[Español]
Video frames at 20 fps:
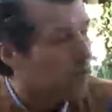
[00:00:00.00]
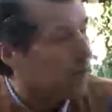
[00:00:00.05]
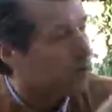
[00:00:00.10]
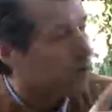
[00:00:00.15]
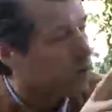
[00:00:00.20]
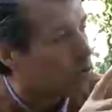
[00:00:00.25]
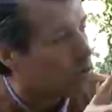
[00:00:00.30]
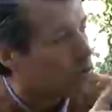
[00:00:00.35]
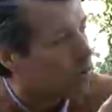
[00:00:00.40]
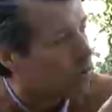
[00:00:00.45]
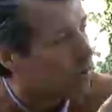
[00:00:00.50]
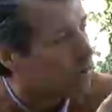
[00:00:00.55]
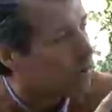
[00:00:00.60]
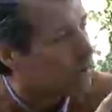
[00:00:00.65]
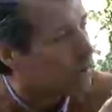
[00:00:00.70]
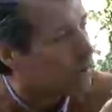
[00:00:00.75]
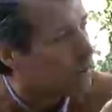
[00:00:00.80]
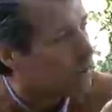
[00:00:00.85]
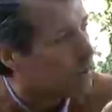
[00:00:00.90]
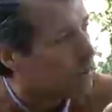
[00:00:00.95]

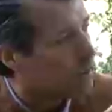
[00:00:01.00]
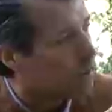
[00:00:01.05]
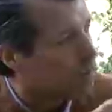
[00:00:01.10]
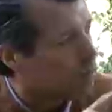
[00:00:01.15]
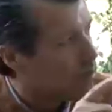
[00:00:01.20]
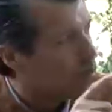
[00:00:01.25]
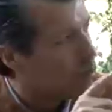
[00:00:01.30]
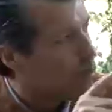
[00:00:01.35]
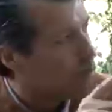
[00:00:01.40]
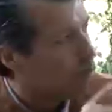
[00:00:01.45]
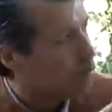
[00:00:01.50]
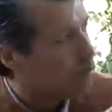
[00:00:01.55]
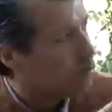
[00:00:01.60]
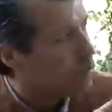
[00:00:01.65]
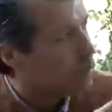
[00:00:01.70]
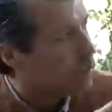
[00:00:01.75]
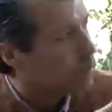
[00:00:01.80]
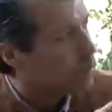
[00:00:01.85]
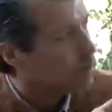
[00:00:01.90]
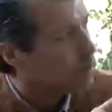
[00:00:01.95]
autocomplacencia, lo digo con
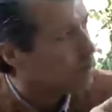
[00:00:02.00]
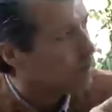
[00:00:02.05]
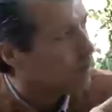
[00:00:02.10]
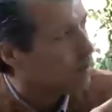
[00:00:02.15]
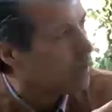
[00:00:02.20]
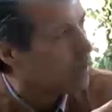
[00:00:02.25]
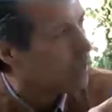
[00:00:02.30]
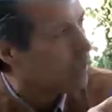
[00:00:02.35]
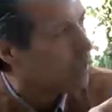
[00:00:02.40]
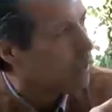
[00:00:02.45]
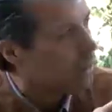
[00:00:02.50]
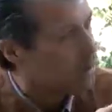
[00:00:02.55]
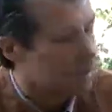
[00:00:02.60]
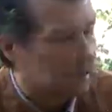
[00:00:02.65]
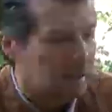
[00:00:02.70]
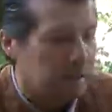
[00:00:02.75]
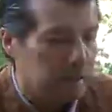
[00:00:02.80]
mucha responsabilidad